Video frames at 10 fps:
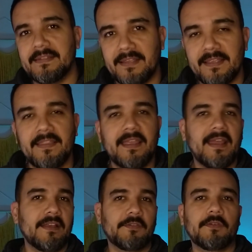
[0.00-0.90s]
esas
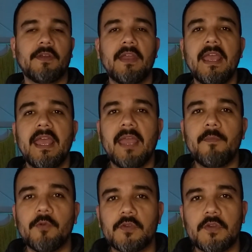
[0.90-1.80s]
ideas, esas
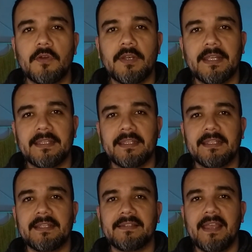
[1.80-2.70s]
emociones que
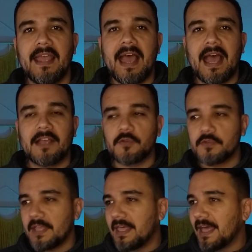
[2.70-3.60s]
tienes
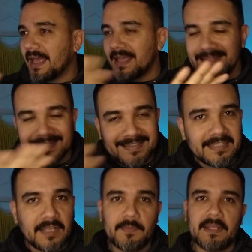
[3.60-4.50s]
asociadas a
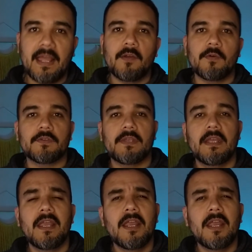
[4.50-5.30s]
determinada cosa.